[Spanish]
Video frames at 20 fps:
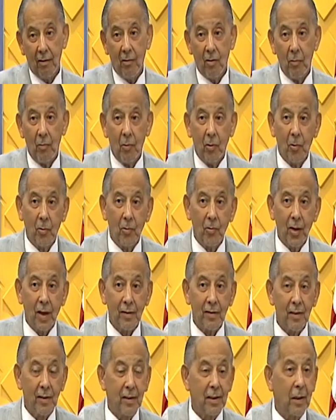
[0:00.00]
como una
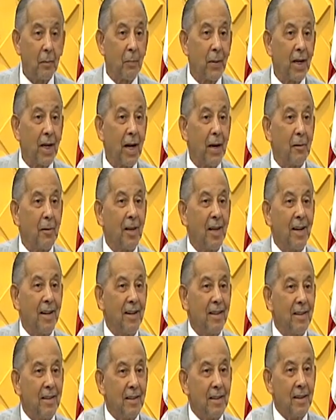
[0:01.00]
cinta pegada,
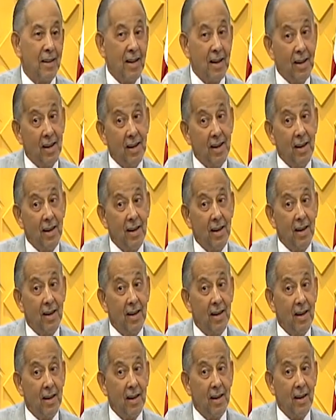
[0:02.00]

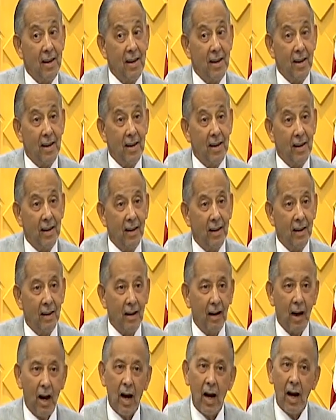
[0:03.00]
eh,
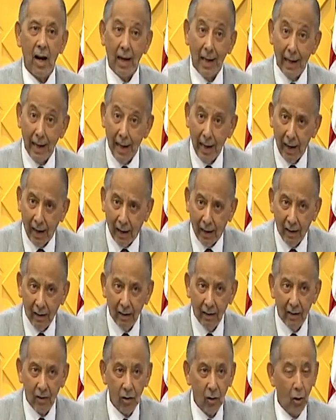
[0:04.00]
ah,
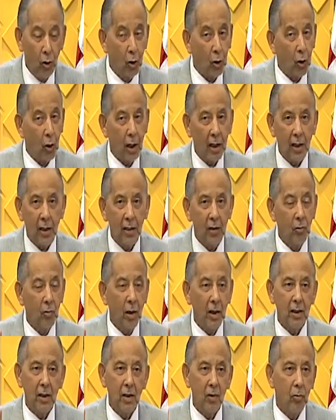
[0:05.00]
No, aquí no
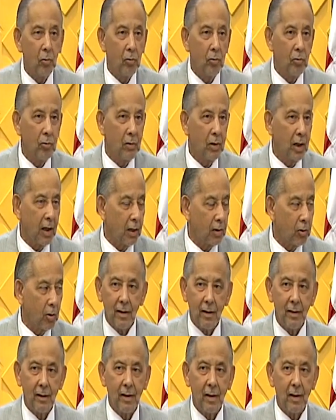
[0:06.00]
hay ningún director
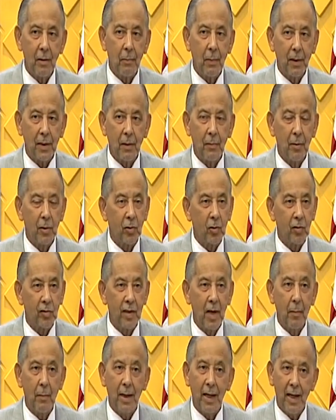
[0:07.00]
del departamento que
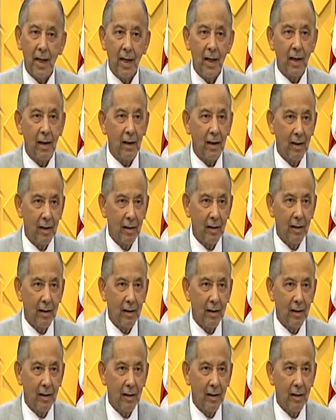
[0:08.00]
se llame E.